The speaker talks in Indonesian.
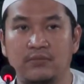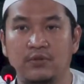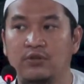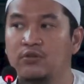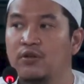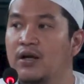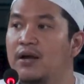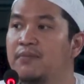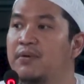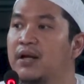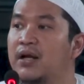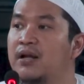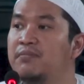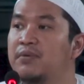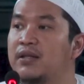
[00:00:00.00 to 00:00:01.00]
untuk
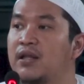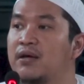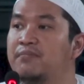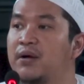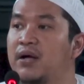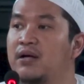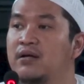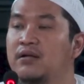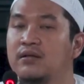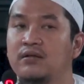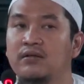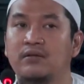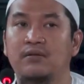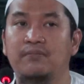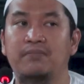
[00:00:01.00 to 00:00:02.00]
menggambarkan betapa
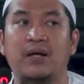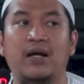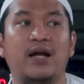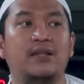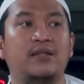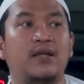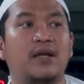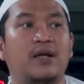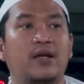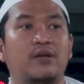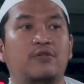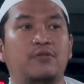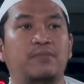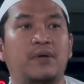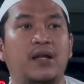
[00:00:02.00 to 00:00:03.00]
pekatnya
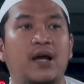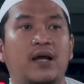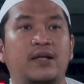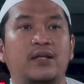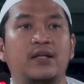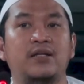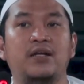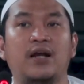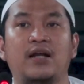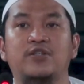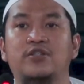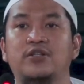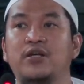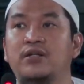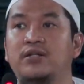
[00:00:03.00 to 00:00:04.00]
kehidupan hari ini dengan
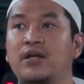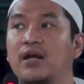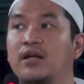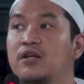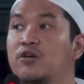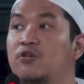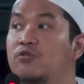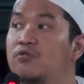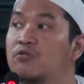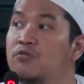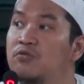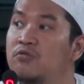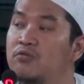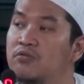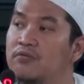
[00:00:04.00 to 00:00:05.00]
syirik dengan
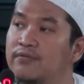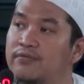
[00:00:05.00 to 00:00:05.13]
kekufuran